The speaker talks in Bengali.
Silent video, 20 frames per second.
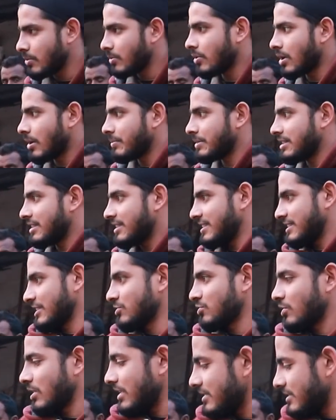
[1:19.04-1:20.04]
বলবো আমাদের
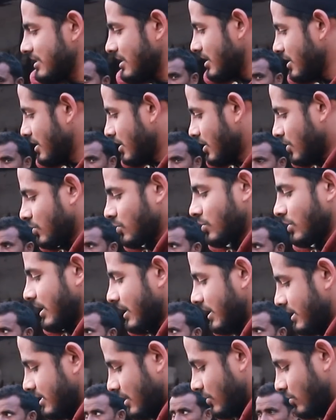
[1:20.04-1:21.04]
রিক্সা চলে আসছে তো এটা
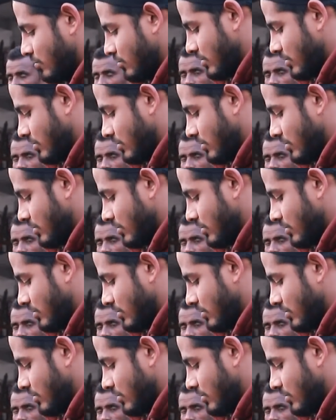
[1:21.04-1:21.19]
রিক্সায়